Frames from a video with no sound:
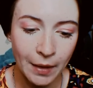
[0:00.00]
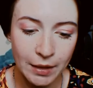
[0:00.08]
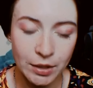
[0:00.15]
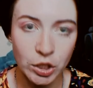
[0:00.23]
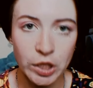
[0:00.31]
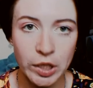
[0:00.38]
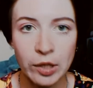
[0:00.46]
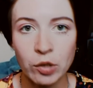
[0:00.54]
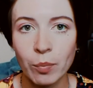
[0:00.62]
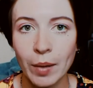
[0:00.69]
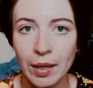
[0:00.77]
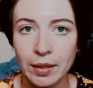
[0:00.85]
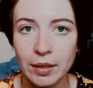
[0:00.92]
к сожалению,
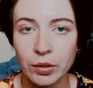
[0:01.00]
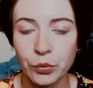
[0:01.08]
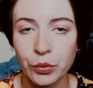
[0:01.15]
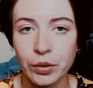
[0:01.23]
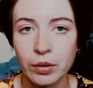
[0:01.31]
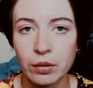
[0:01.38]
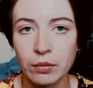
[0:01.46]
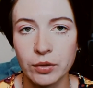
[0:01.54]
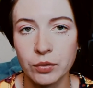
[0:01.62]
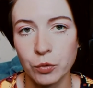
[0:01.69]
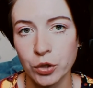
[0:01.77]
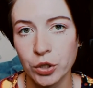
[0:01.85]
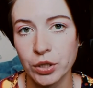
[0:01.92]
пока такой
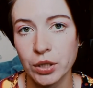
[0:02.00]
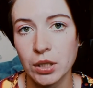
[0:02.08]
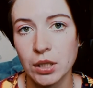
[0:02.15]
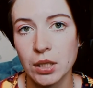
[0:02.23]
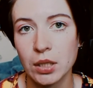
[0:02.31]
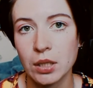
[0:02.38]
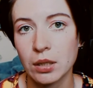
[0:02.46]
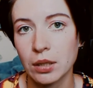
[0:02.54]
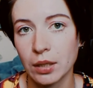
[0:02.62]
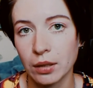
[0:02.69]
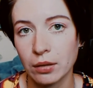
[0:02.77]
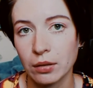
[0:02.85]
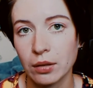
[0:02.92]
возможности
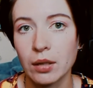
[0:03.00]
нет.